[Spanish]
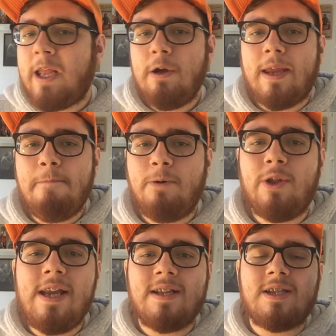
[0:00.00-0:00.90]
Creo que
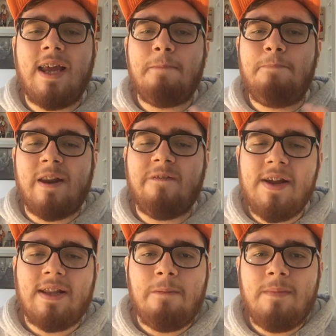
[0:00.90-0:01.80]
podrían ser
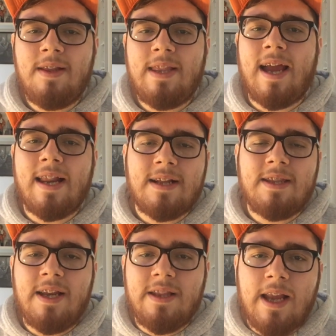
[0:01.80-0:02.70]
perfectamente
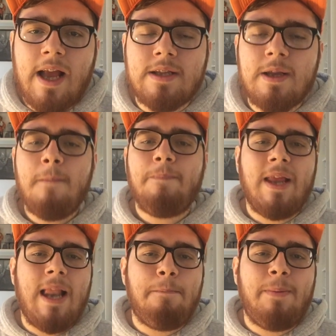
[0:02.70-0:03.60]
características
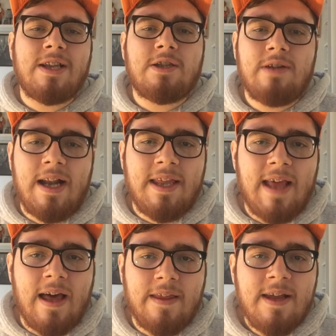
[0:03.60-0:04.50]
de la
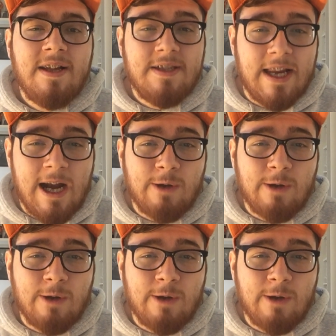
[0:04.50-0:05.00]
personalidad de